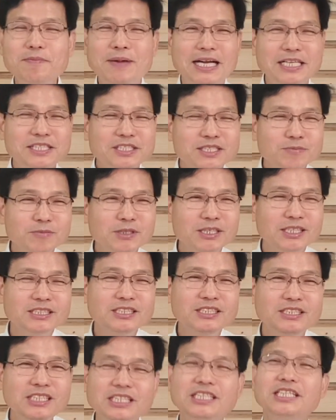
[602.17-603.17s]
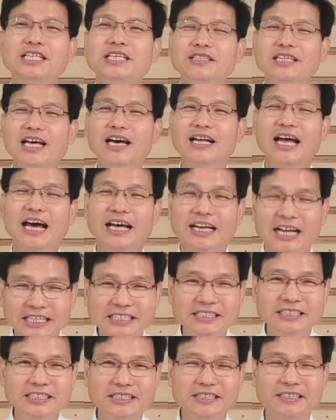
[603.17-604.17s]
말씀을
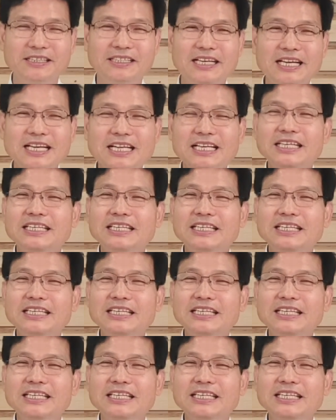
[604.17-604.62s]
지킨다라는 것을